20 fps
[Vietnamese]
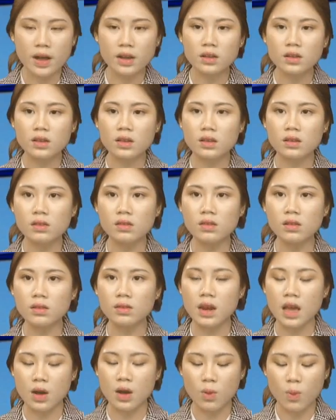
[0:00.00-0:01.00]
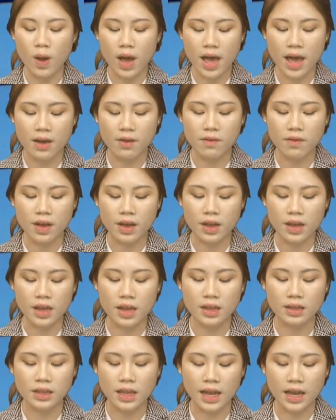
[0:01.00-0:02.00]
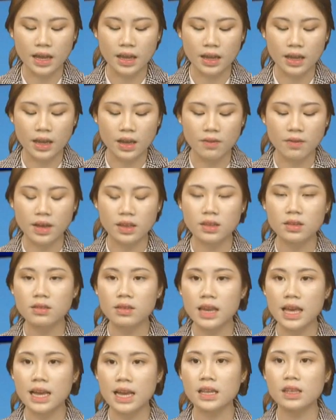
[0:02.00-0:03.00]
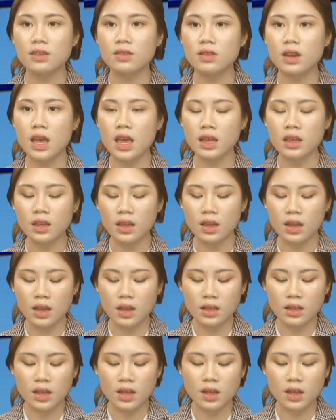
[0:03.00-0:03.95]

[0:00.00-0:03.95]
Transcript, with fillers: cuộc đời này có ý nghĩa và giá trị cuộc đời này